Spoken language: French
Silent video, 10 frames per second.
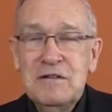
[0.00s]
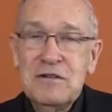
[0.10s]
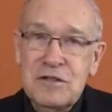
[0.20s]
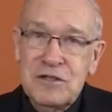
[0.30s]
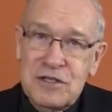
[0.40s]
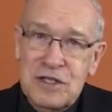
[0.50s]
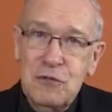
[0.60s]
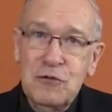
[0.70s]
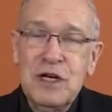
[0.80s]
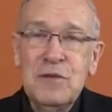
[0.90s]
Euh,
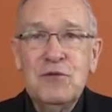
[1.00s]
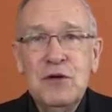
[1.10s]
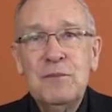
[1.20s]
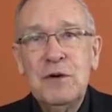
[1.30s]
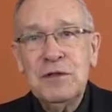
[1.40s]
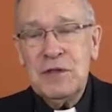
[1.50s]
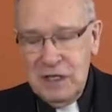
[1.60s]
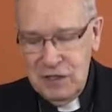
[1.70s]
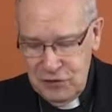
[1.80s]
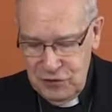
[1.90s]
c'est d'autant plus
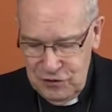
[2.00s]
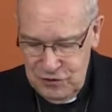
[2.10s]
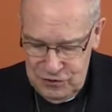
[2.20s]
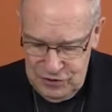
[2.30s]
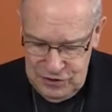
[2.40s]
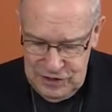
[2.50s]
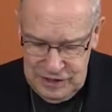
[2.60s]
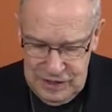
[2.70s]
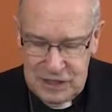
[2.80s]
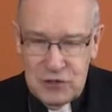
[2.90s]
important,
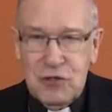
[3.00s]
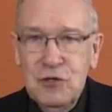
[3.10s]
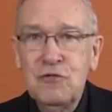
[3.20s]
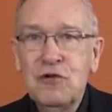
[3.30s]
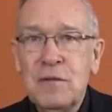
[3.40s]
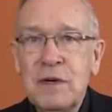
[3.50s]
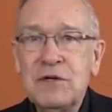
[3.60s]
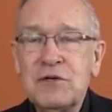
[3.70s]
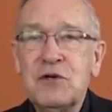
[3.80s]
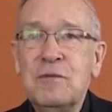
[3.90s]
ces textes que nous
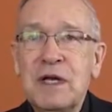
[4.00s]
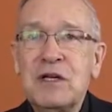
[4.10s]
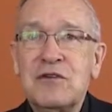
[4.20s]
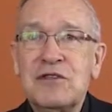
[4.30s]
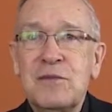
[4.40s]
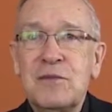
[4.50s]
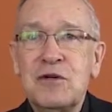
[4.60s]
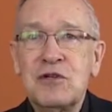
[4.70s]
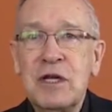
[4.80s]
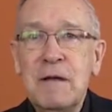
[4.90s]
commençons mercredi
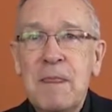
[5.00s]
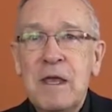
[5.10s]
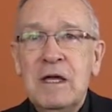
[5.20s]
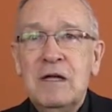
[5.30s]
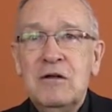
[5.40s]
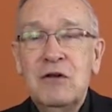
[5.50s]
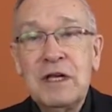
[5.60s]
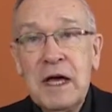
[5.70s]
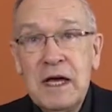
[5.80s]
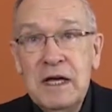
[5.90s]
prochain, le
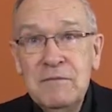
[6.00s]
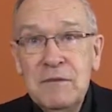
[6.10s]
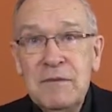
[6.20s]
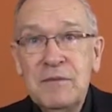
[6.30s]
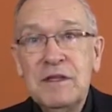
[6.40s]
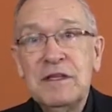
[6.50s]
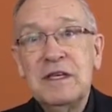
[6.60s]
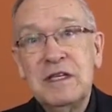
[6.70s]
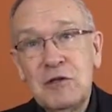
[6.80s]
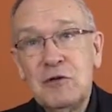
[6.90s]
carême, hein,
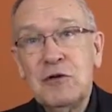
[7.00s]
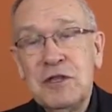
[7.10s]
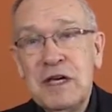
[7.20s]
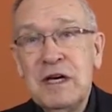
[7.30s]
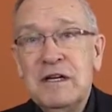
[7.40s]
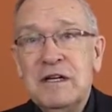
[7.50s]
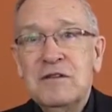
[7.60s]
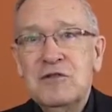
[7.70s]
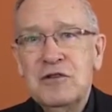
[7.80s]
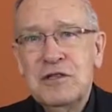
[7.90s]
qui est un temps
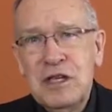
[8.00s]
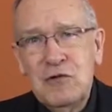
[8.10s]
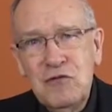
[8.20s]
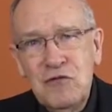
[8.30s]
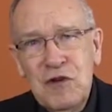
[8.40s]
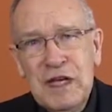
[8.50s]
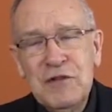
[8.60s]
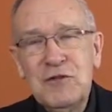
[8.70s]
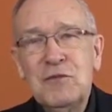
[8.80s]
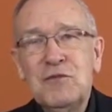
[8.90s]
de
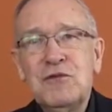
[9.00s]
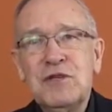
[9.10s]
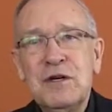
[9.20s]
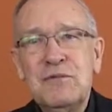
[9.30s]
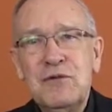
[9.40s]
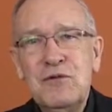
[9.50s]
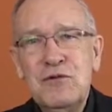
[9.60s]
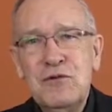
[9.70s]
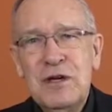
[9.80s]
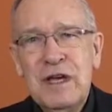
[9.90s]
découverte de plus en
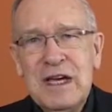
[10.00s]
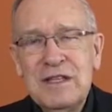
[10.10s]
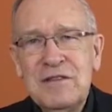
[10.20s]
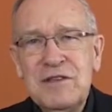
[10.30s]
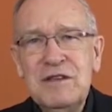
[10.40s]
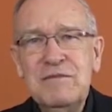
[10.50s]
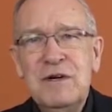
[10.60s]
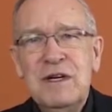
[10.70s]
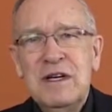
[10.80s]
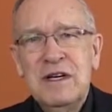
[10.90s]
plus
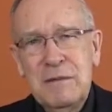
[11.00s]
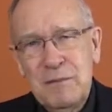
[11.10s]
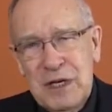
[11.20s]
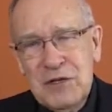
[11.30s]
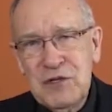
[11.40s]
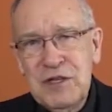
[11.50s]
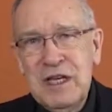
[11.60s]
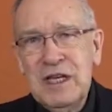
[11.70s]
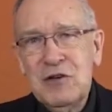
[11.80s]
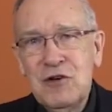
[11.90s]
intime et
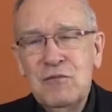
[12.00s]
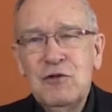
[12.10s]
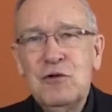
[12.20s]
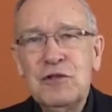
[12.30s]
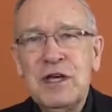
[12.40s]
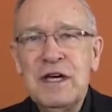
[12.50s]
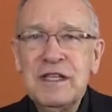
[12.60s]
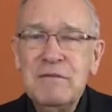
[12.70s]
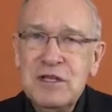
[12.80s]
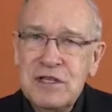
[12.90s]
personnelle et
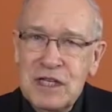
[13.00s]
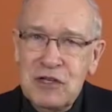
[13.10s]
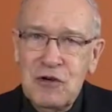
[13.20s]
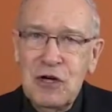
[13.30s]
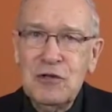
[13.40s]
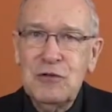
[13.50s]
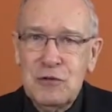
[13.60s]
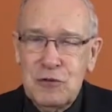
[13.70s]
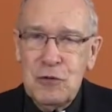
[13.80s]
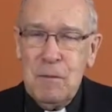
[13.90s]
communautaire de la miséricorde
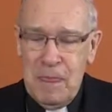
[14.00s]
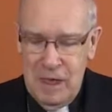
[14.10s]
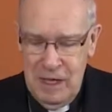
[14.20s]
de Dieu.